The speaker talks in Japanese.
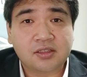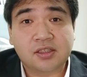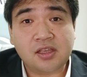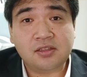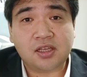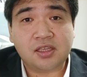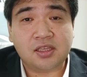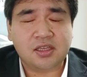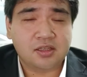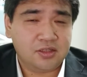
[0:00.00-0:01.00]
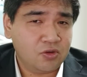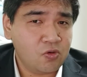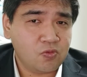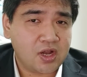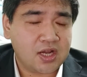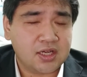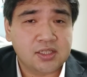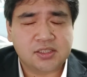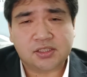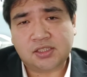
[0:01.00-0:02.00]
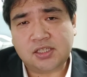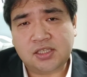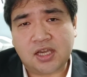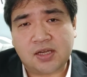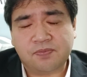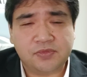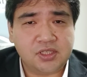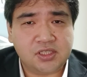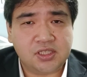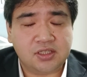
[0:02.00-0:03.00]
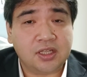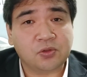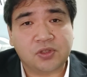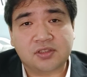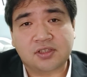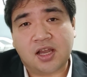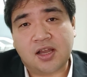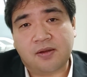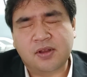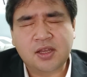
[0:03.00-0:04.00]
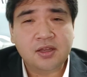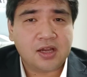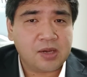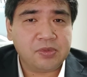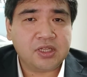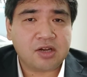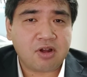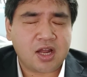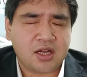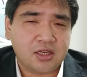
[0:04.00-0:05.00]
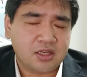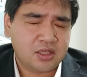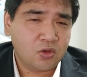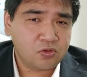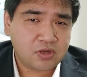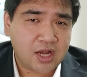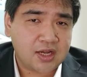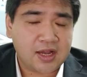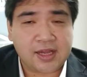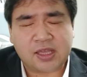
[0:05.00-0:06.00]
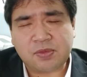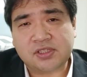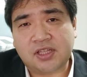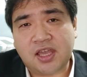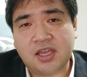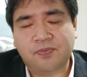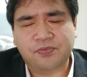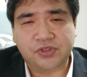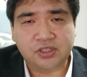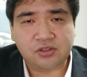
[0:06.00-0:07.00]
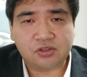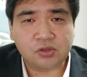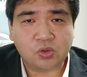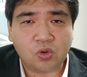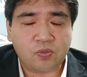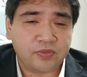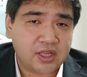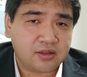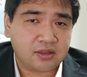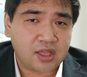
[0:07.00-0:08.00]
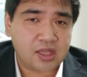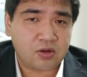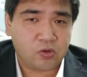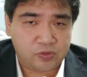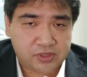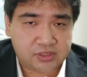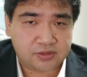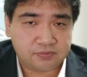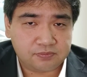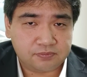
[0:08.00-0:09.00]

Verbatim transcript: 現在日本は深夜2時なのですがアメリカは夜が明けまして日中となっております